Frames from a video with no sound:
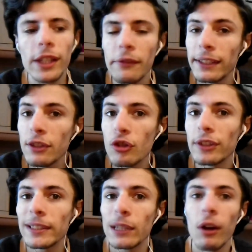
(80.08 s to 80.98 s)
succede ai
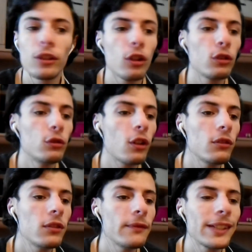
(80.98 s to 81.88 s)
feticisti quando
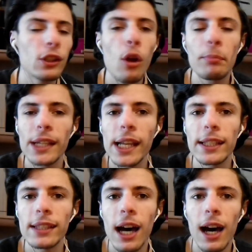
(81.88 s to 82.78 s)
non vedono
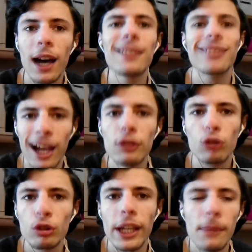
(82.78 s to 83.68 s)
piedi da
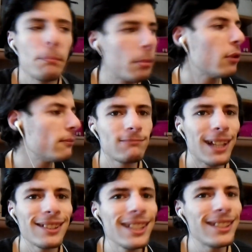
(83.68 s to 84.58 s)
tanto tempo,
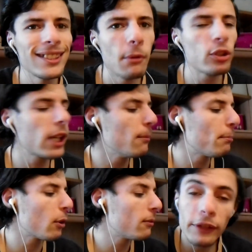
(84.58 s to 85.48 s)
tantissimo
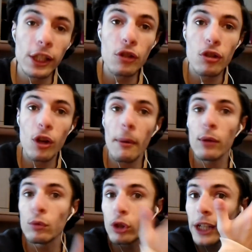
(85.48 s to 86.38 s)
tempo. Finisci come
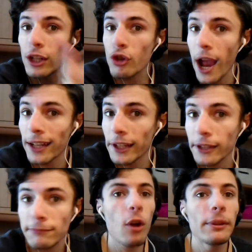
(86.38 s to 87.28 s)
uno del
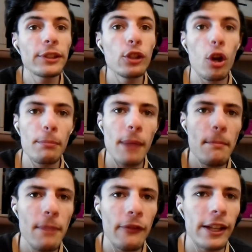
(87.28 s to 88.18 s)
genere, come il signor
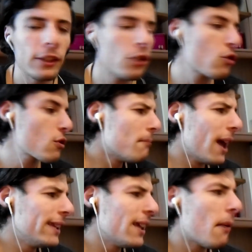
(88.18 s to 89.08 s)
Peppe Fetish. Ma
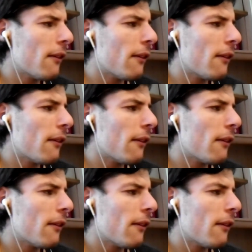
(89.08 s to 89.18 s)
andiamo